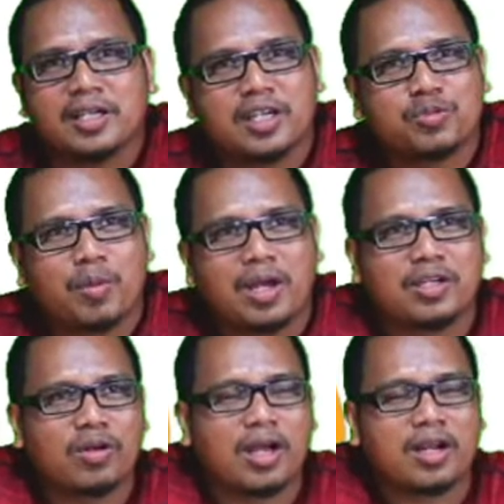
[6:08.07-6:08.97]
jasmani
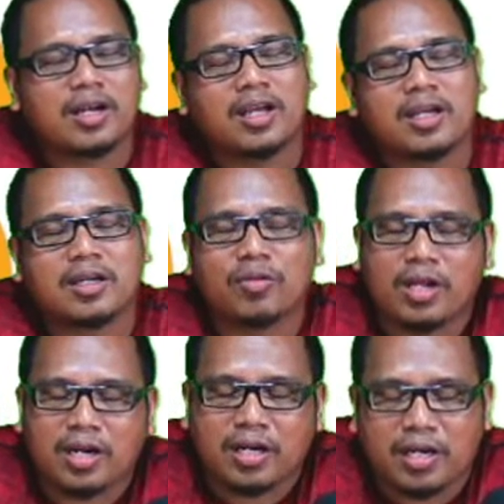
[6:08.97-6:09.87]
olahraga
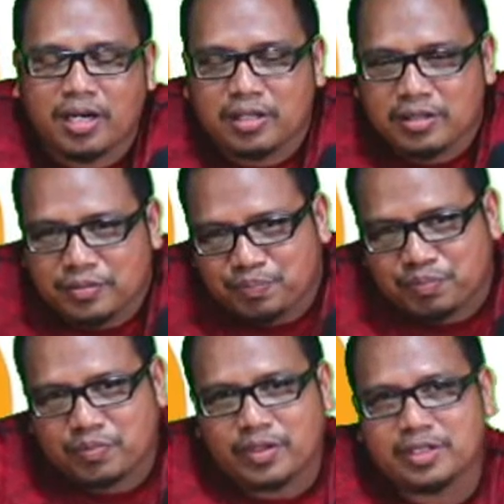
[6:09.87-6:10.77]
olahraga dan
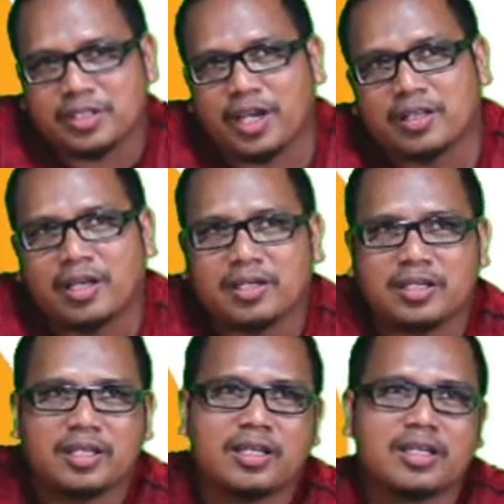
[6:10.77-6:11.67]
kesehatan
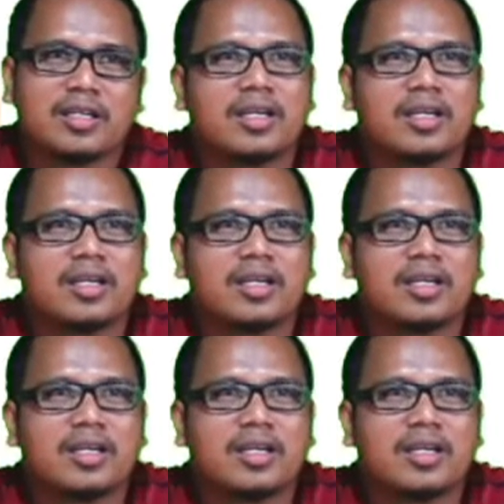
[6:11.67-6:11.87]
di